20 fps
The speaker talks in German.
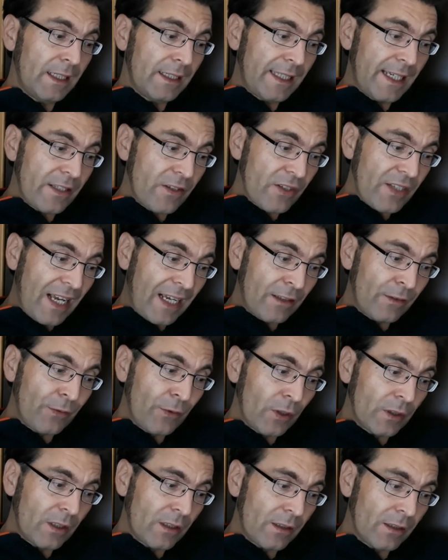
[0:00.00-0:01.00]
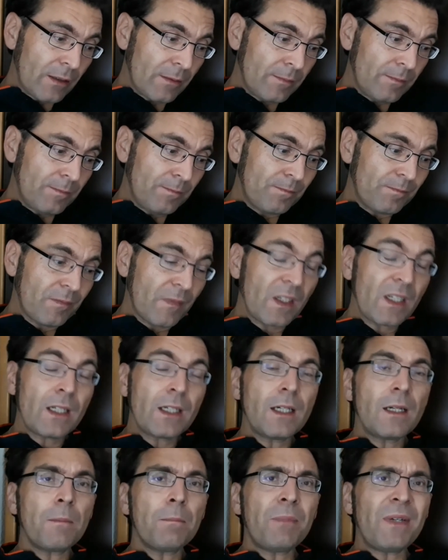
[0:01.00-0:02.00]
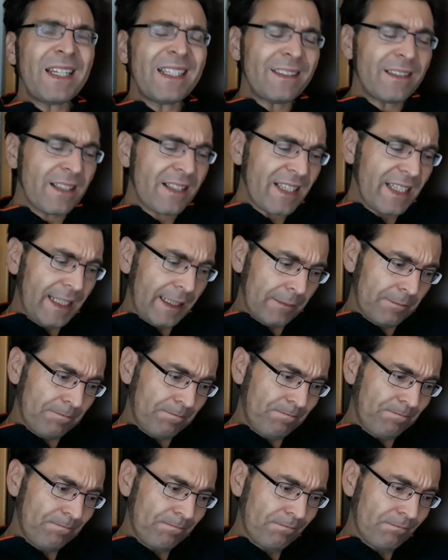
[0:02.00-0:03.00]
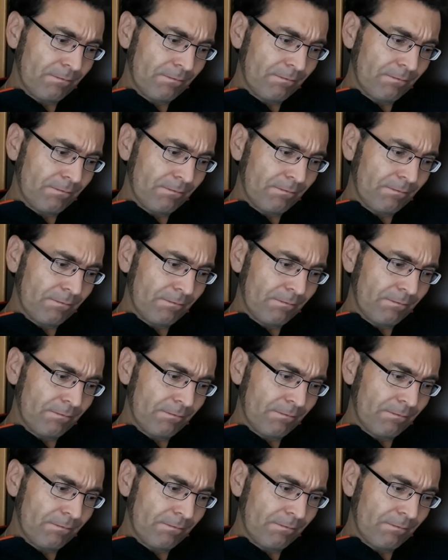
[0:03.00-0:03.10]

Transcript: Jesus antwortete, Blinde sehen,